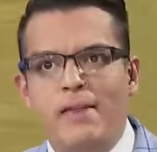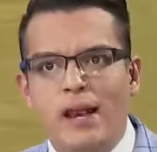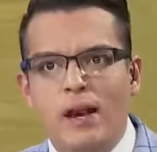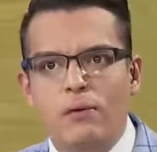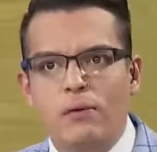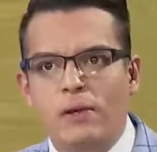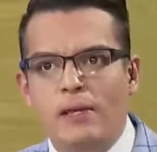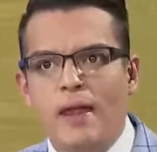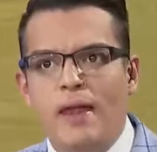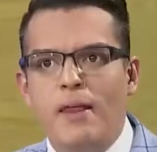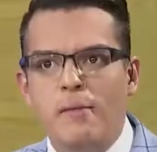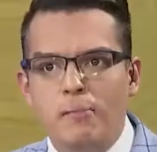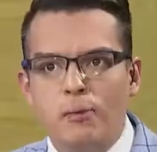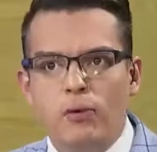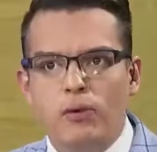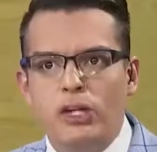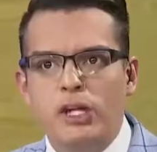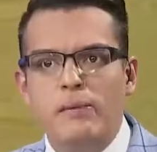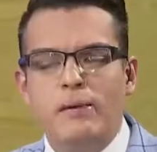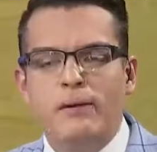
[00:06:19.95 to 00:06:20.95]
la Unidad
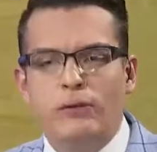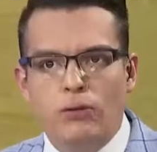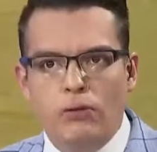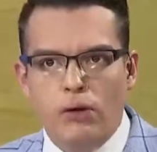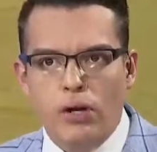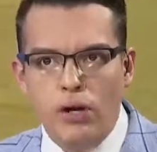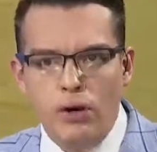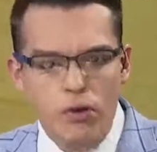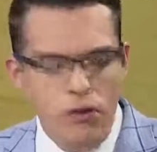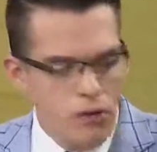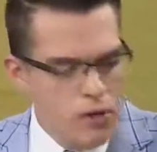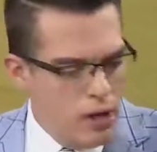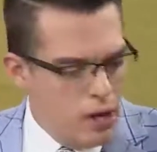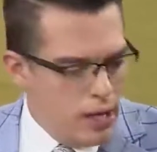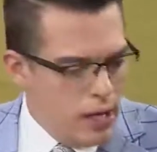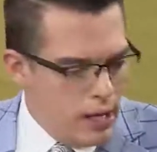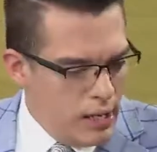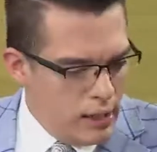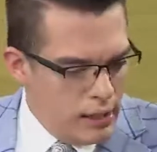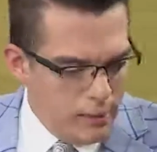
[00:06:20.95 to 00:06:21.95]
Deportiva Torreón.
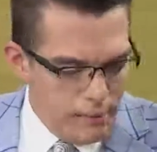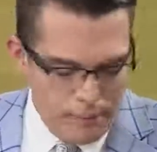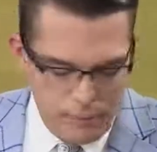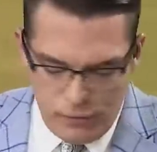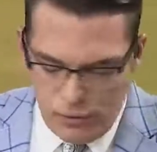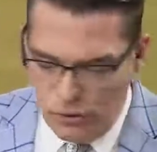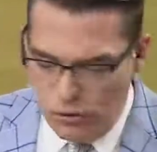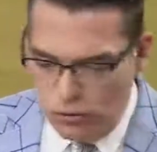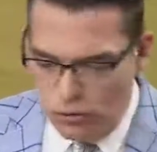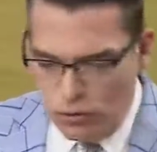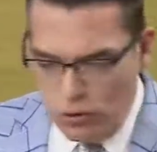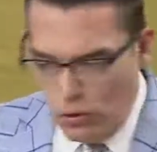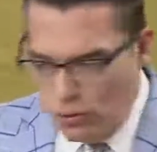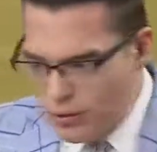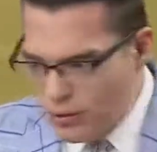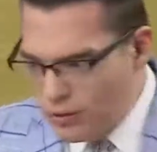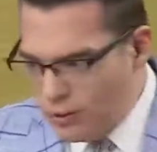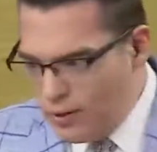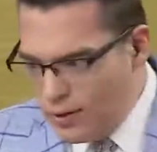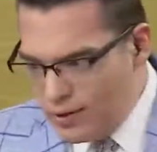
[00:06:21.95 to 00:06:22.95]
Yo no
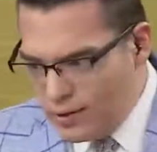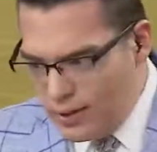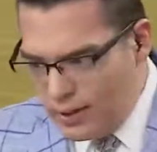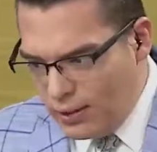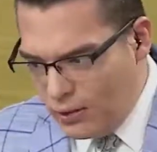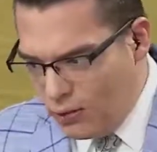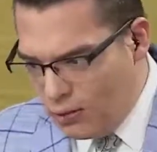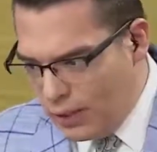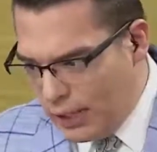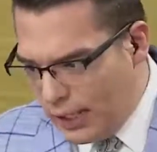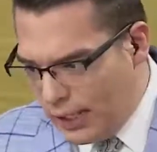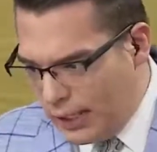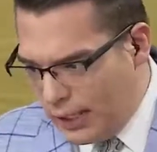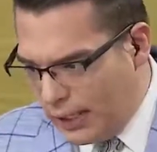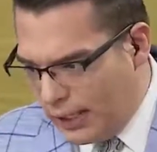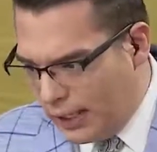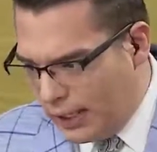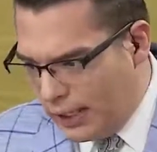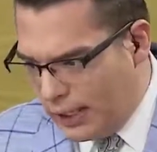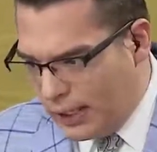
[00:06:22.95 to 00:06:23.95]
estoy diciendo
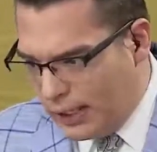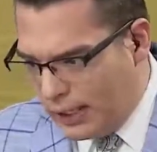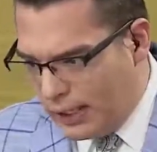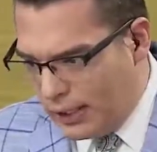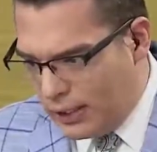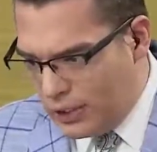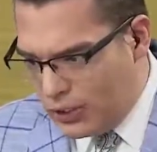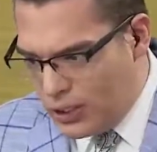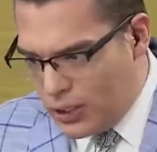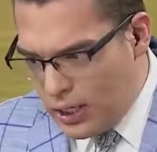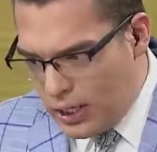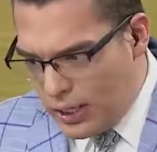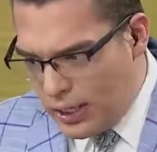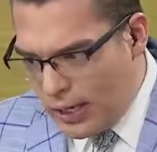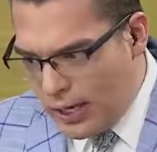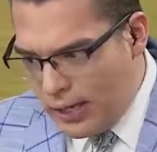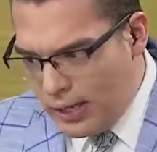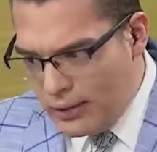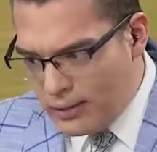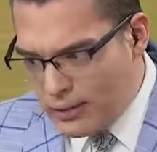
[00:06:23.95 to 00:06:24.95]
que eh, el
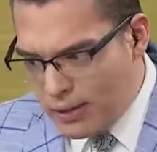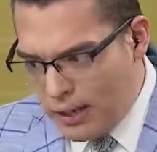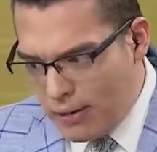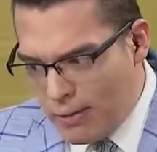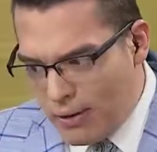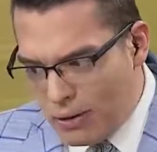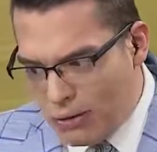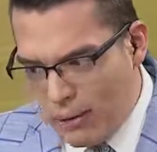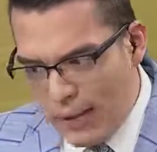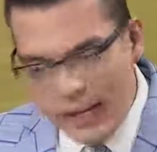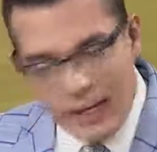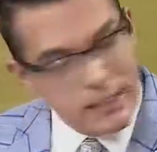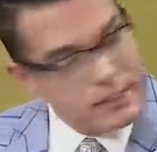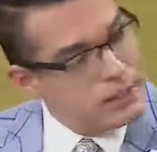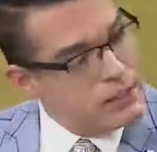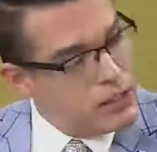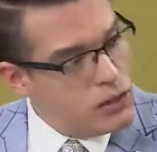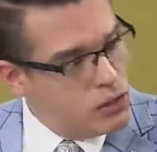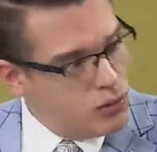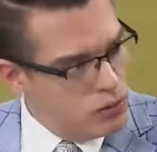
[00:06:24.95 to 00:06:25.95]
chicle se llama Rubén
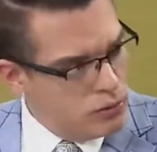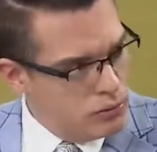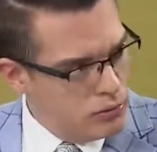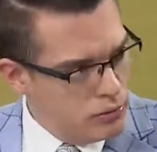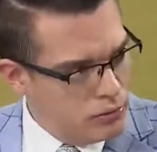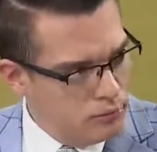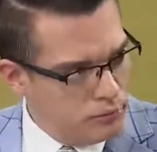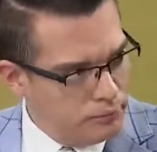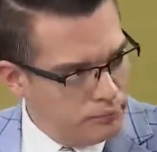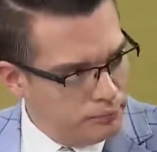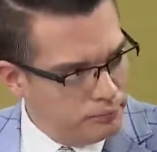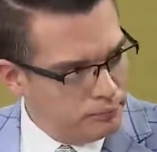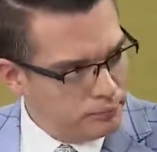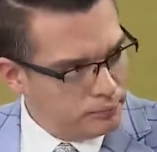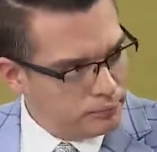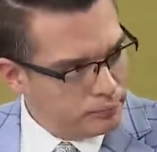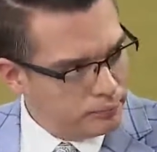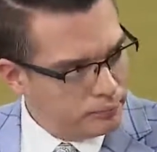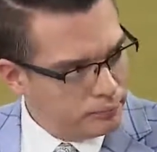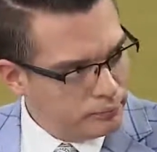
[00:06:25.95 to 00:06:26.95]
Castillo. Ah, mira,
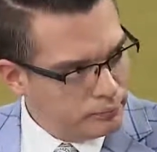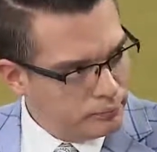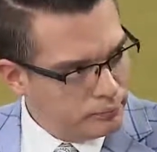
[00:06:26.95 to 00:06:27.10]
Rubén